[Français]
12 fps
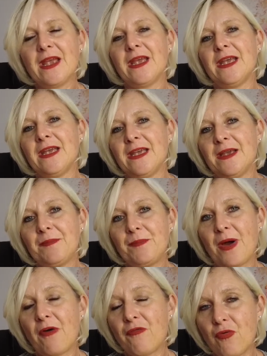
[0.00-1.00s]
Et
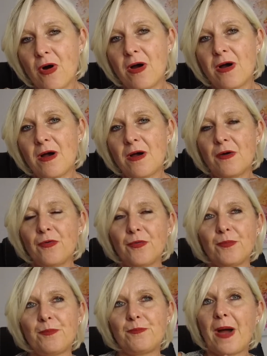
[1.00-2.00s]
parfois,
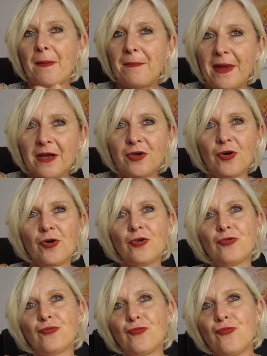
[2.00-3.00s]
par
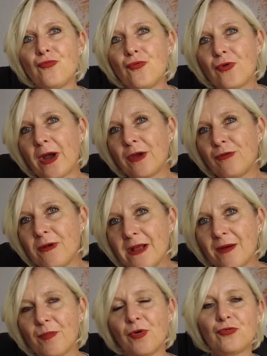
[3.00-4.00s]
période ou
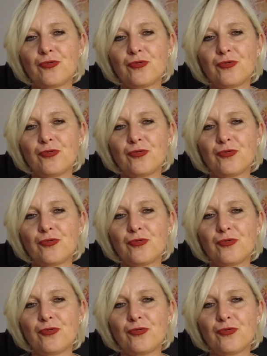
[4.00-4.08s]
régulièrement,